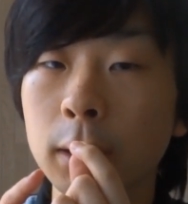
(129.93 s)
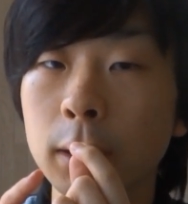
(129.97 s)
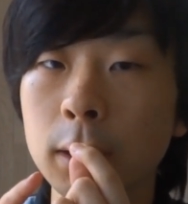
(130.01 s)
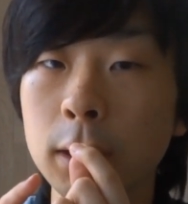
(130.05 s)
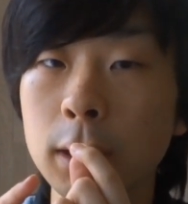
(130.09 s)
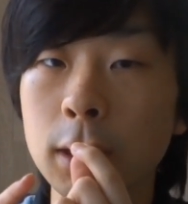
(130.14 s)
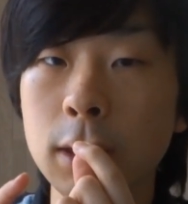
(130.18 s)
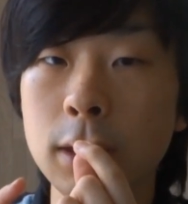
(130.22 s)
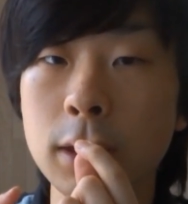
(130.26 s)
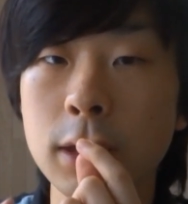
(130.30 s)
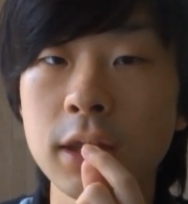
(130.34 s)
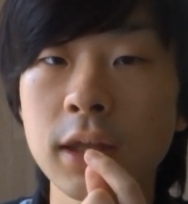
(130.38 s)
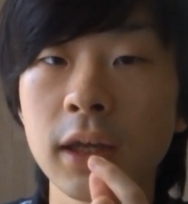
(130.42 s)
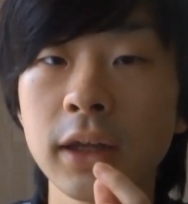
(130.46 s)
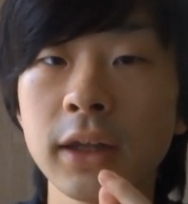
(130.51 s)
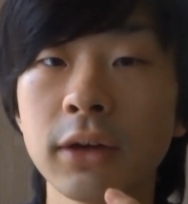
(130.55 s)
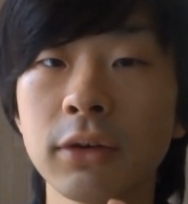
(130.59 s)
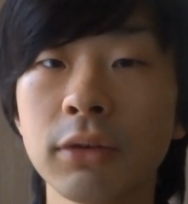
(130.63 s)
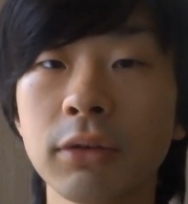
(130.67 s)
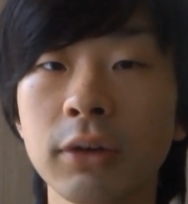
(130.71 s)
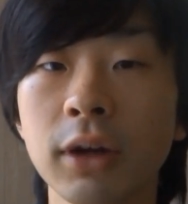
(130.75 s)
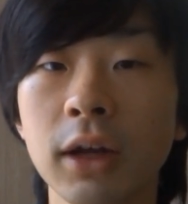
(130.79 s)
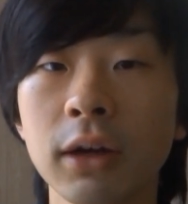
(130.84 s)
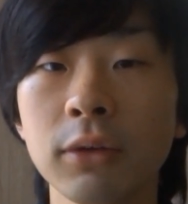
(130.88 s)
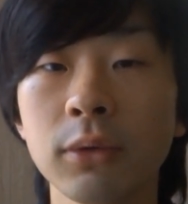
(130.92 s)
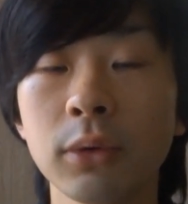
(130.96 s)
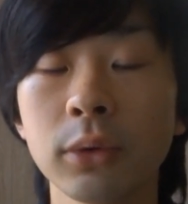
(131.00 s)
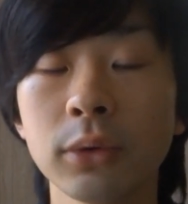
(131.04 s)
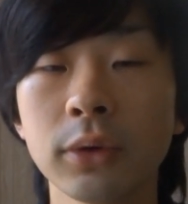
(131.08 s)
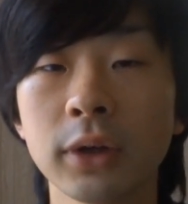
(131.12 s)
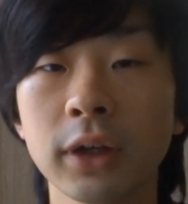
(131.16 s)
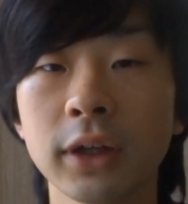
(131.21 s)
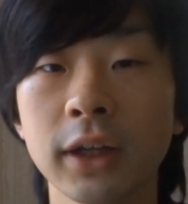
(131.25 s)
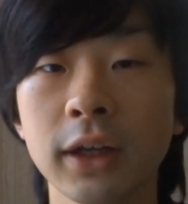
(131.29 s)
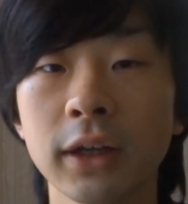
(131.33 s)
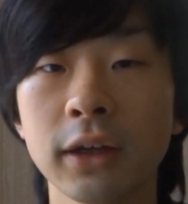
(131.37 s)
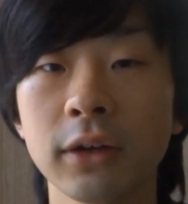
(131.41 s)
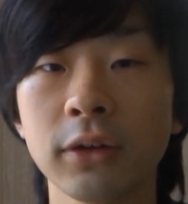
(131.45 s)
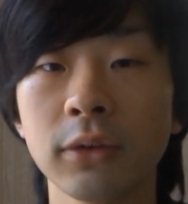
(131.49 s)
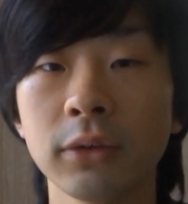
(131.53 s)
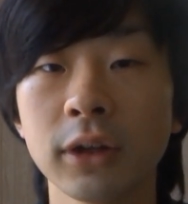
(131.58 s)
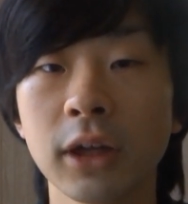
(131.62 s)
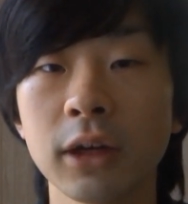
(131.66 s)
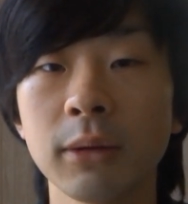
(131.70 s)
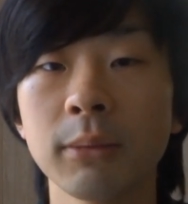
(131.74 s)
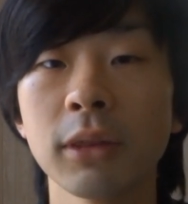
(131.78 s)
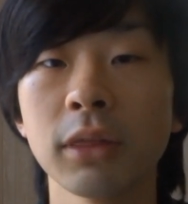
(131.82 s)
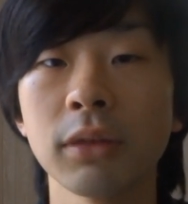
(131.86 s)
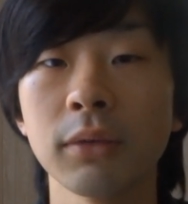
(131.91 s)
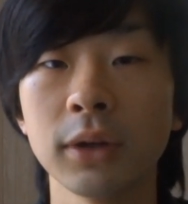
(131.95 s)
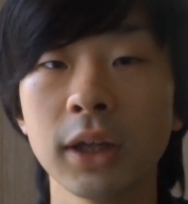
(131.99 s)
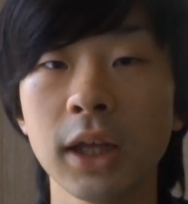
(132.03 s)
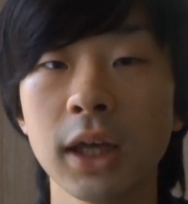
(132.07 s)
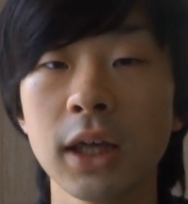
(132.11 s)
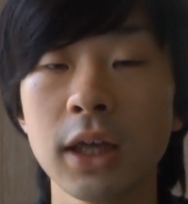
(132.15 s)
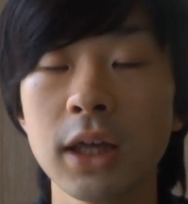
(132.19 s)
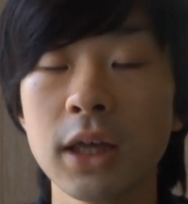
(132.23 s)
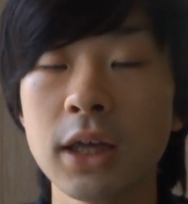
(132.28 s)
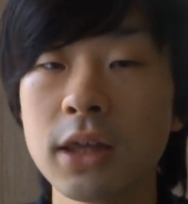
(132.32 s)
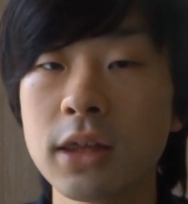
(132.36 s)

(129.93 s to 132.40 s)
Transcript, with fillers: に舌で触れることができるようになりますよね。